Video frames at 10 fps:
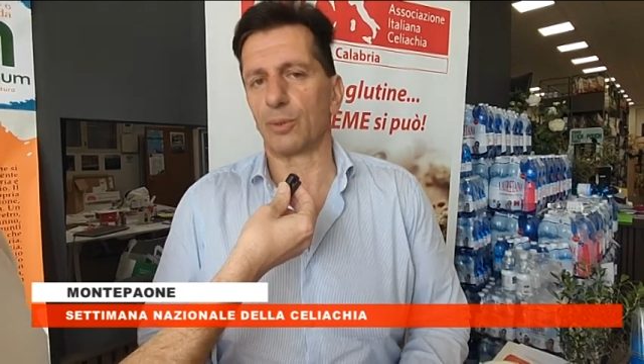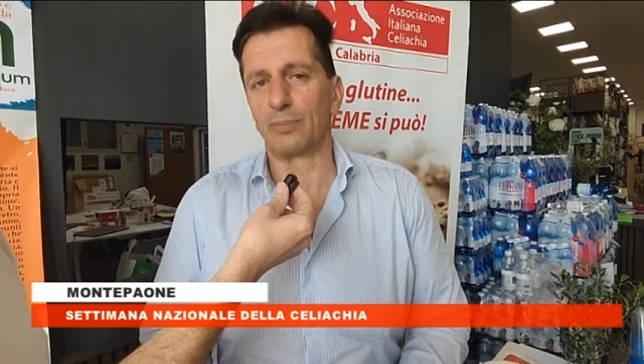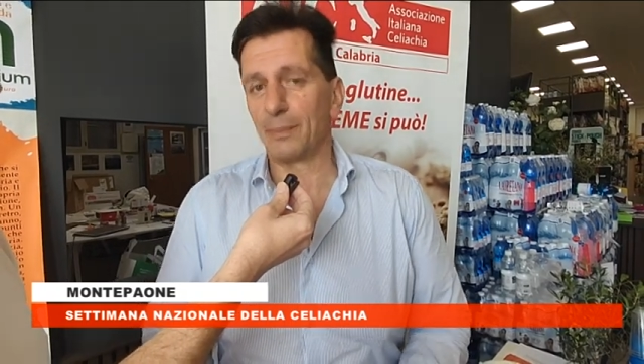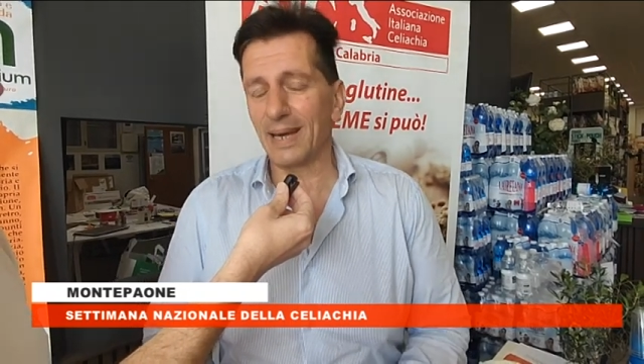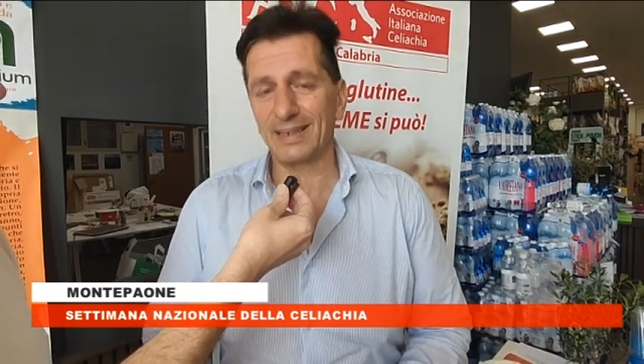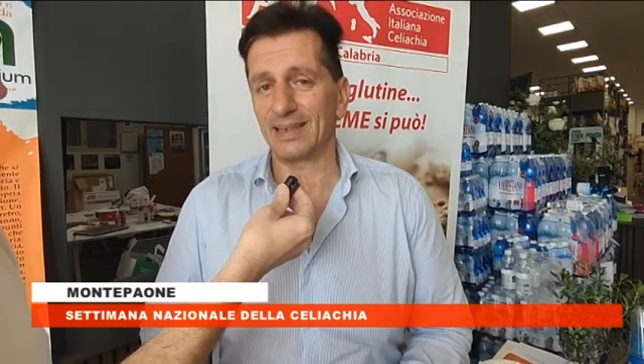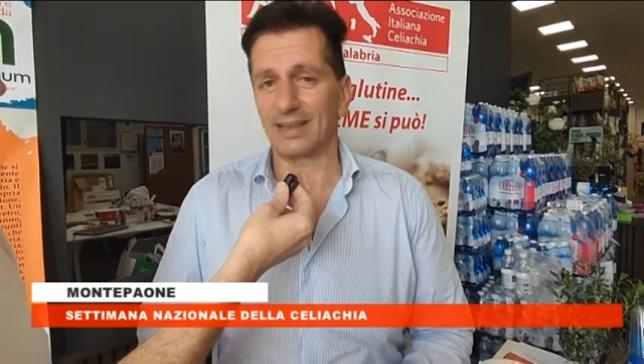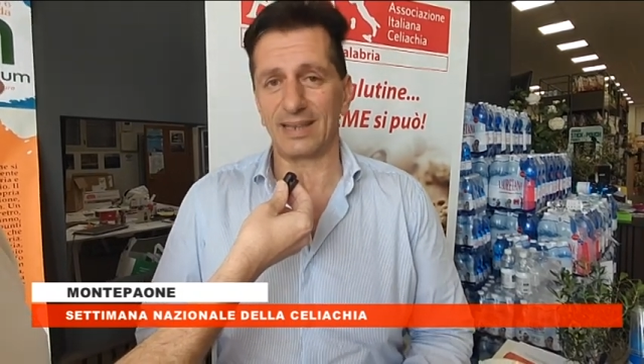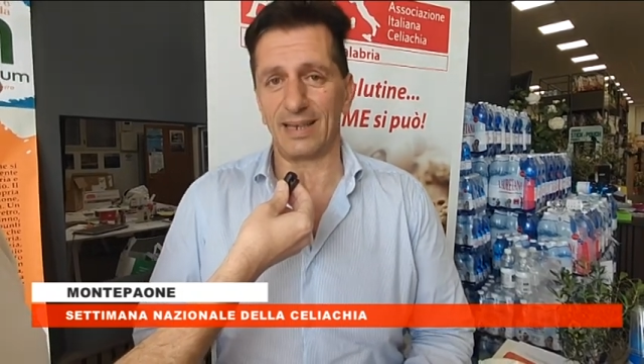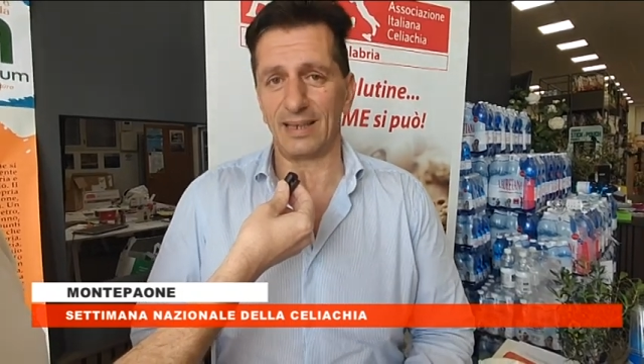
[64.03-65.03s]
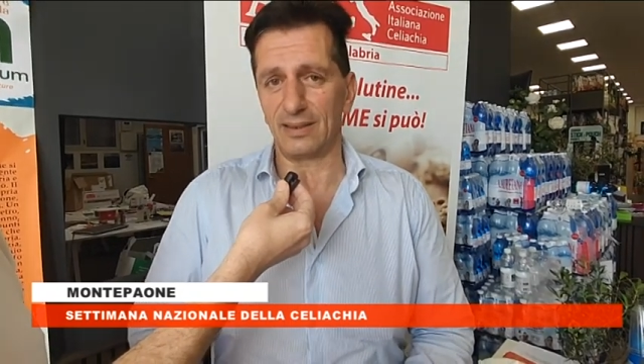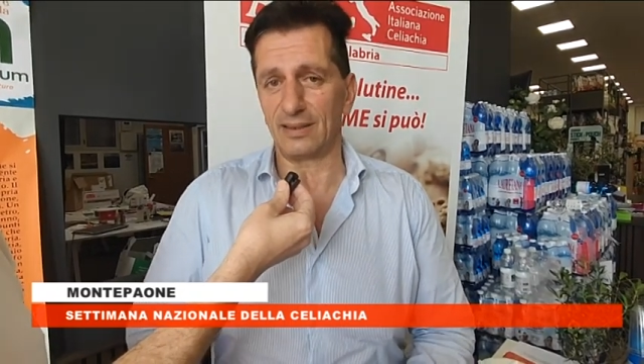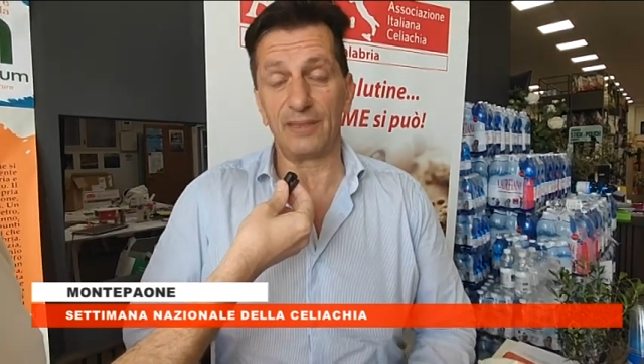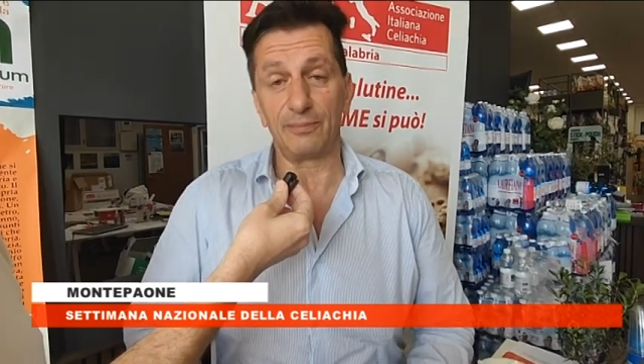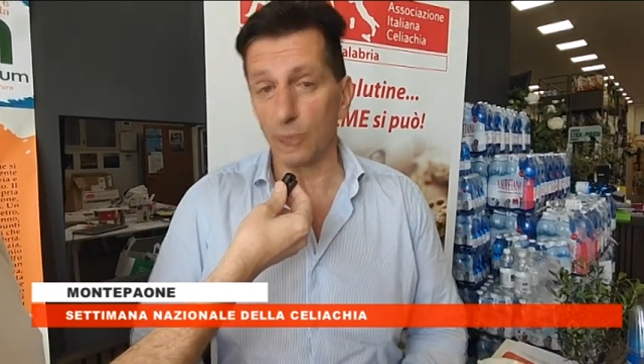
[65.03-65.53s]
problematica che
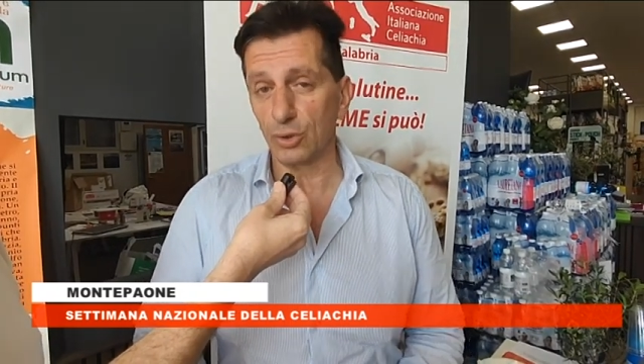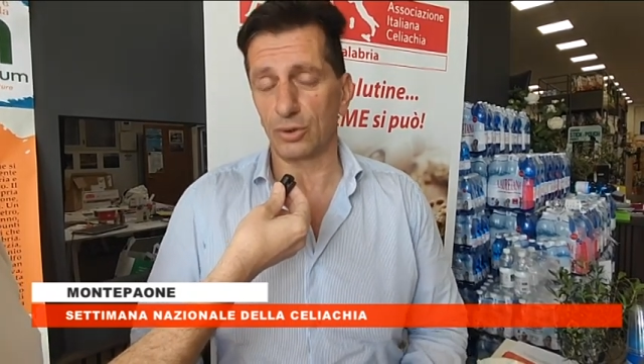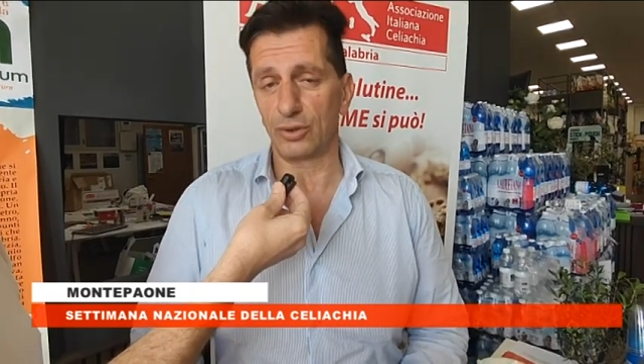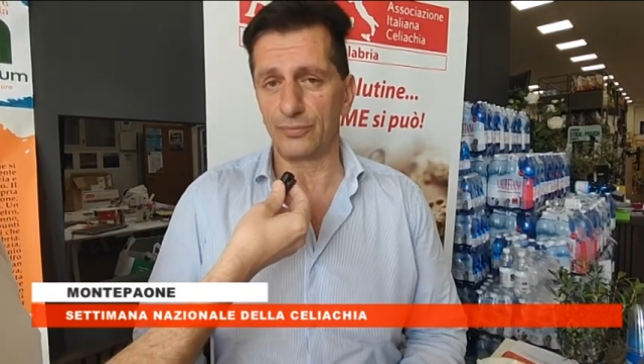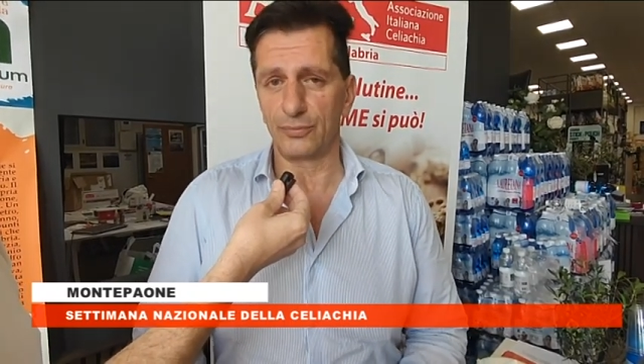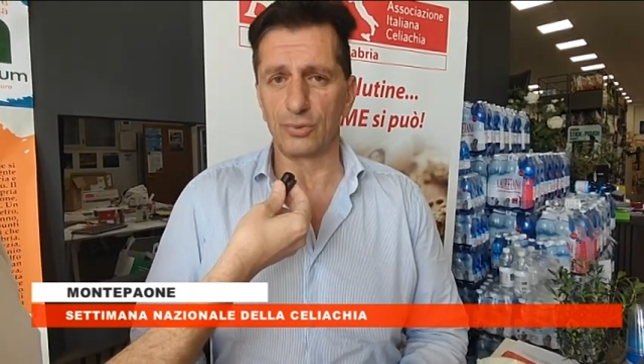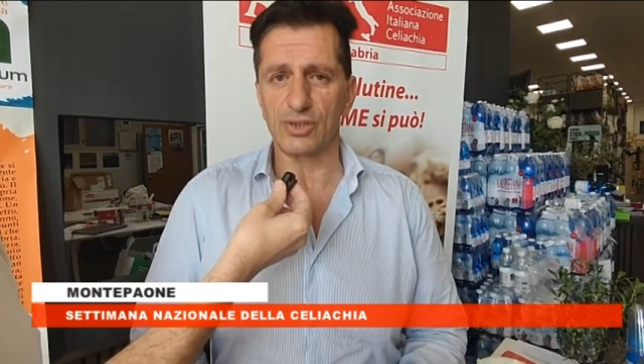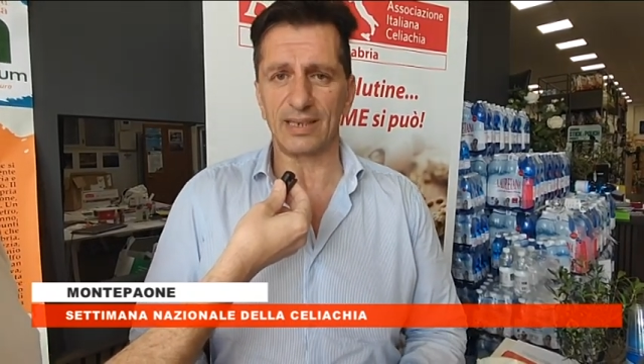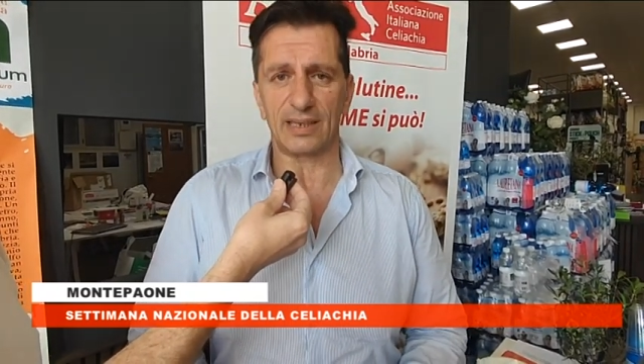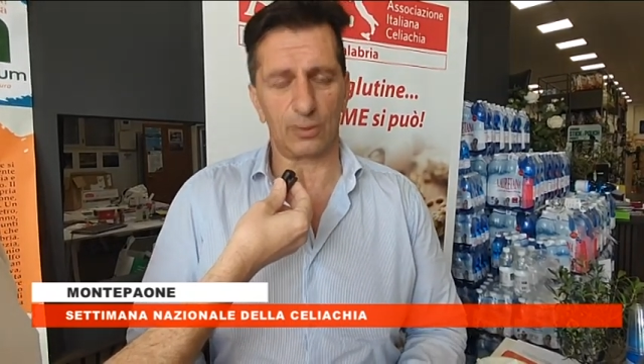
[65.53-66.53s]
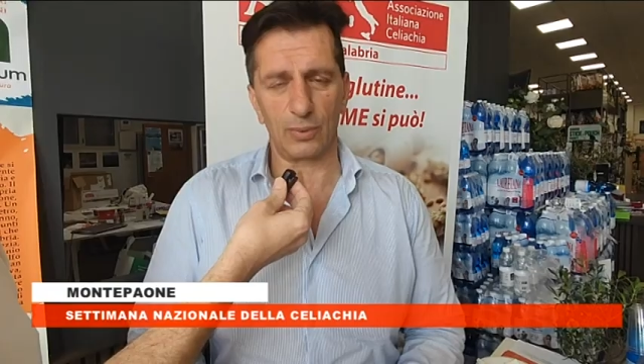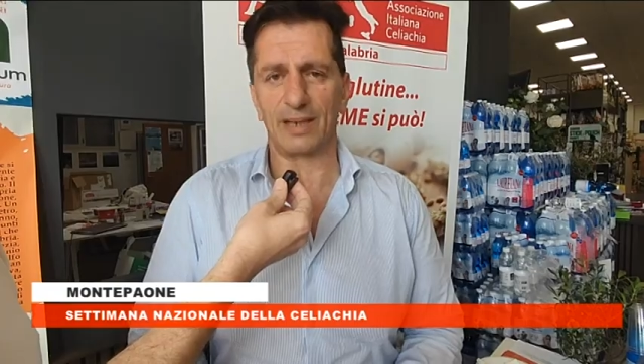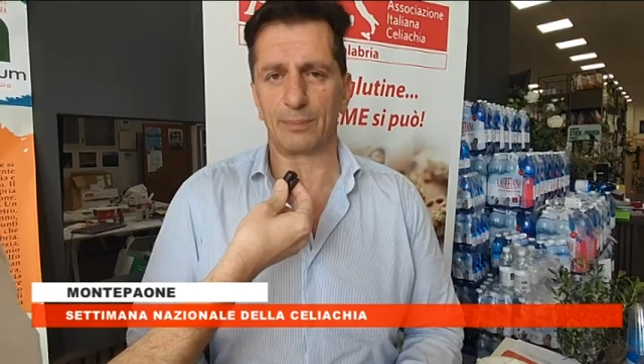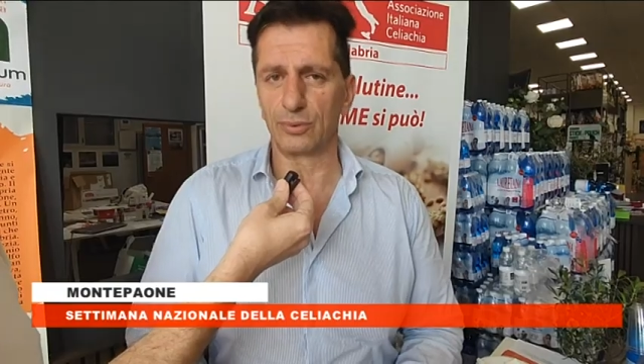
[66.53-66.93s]
è molto difficile diffusa che è quella